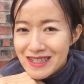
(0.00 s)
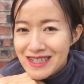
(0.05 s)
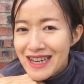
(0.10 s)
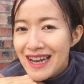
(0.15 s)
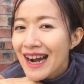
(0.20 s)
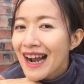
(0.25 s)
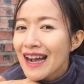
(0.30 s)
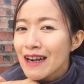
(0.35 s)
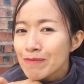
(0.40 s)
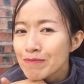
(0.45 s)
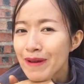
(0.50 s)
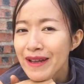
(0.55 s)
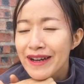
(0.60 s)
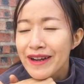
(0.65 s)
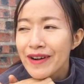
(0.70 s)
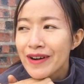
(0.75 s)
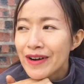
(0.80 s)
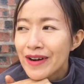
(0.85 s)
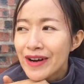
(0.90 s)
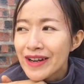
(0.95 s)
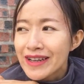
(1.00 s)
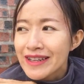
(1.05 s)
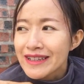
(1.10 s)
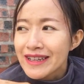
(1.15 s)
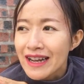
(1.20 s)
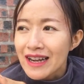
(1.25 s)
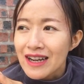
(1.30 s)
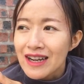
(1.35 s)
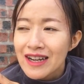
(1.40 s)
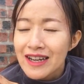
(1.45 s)
ชะงงักไปก่อน
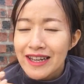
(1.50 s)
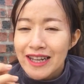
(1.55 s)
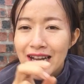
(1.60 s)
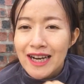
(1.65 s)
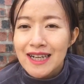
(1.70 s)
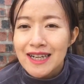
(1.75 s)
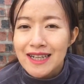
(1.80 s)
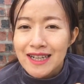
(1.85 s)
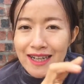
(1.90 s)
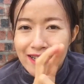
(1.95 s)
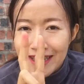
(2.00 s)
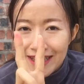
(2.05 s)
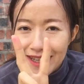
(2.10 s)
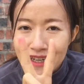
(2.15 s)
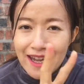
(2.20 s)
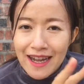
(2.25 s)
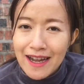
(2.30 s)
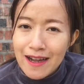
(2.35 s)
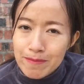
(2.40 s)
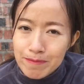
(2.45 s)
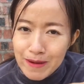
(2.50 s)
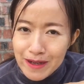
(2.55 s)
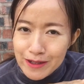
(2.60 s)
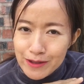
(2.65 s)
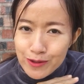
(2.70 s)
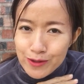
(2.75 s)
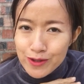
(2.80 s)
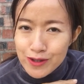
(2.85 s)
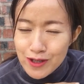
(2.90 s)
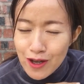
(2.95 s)
แต่ก็ยังเหลืออีกแค่ประ
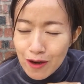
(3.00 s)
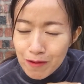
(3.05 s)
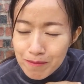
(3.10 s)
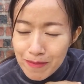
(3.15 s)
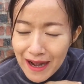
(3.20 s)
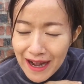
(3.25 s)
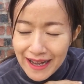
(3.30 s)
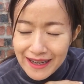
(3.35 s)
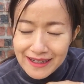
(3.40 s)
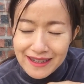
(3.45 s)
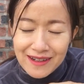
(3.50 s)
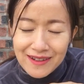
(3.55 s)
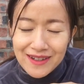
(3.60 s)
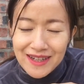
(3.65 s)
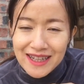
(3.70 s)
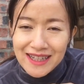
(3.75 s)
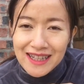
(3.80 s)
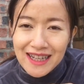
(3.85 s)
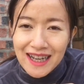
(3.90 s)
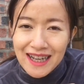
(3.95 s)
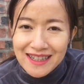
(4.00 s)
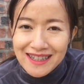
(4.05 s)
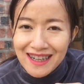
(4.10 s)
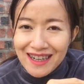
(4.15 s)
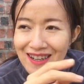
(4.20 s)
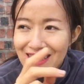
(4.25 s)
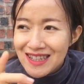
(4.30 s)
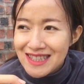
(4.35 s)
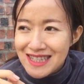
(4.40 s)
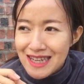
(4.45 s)
ตูสองบานเท่านั้นค่ะ
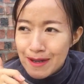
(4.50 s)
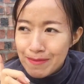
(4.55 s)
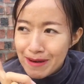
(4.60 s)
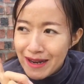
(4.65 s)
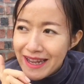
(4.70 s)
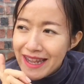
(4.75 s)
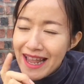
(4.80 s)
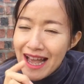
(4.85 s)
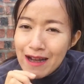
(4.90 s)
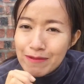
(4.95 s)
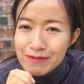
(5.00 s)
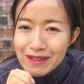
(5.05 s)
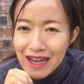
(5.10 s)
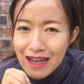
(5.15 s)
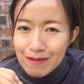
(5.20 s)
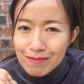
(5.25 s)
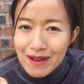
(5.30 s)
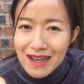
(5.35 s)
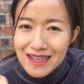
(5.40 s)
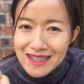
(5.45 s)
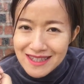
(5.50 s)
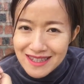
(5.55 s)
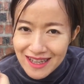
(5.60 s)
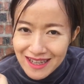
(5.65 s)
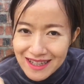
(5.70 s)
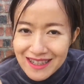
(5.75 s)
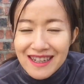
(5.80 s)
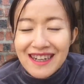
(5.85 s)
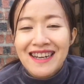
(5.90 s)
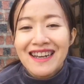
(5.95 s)
แต่ก็จะพยายามทำให้เส
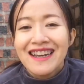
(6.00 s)
ร็จ